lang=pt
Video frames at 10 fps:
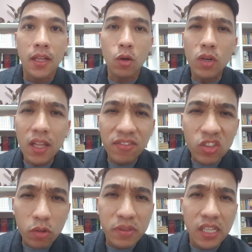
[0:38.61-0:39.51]
Então, o que deve
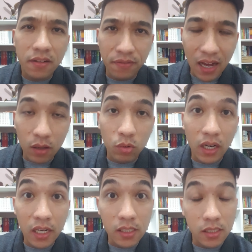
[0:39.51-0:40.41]
ser observado
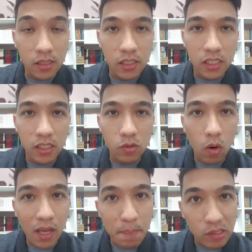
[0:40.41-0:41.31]
antes de
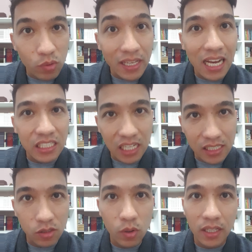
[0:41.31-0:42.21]
qualquer pessoa
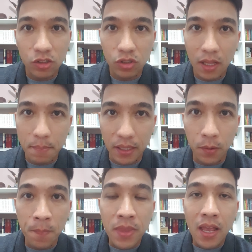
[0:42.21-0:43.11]
engajar-se no relacionamento?